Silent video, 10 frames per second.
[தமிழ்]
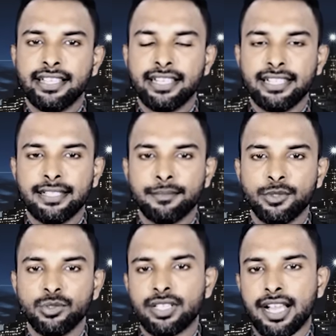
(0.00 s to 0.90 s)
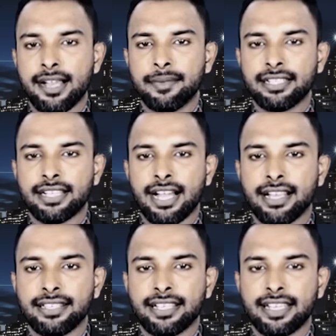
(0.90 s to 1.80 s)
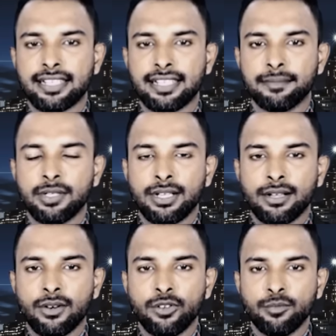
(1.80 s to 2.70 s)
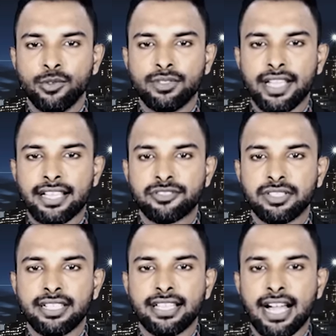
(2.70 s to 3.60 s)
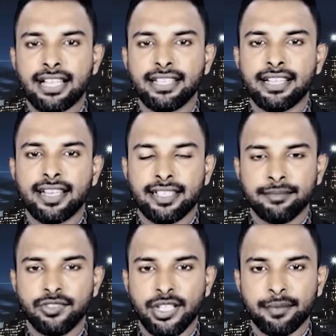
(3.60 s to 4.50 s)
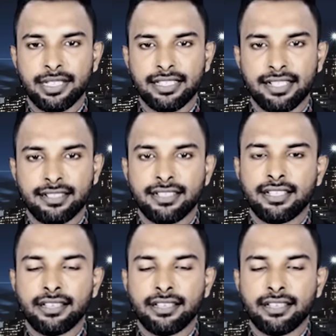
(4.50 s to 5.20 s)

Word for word: இரண்டு மூத்த அமெரிக்க அதிகாரிகளும் ஒரு மூத்த இஸ்ரேலிய அதிகாரியும் தெரிவித்தனர்